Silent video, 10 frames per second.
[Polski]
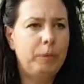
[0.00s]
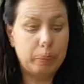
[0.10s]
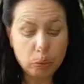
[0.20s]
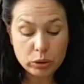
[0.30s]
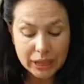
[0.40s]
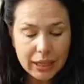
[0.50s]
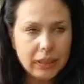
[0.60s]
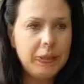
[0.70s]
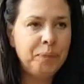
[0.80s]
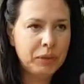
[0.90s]

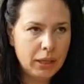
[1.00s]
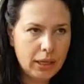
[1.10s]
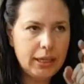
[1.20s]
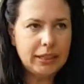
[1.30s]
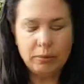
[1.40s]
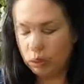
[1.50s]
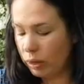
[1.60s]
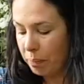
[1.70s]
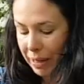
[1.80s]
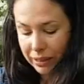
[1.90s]
brukselki na tamtą
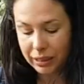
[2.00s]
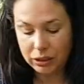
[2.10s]
rabatę.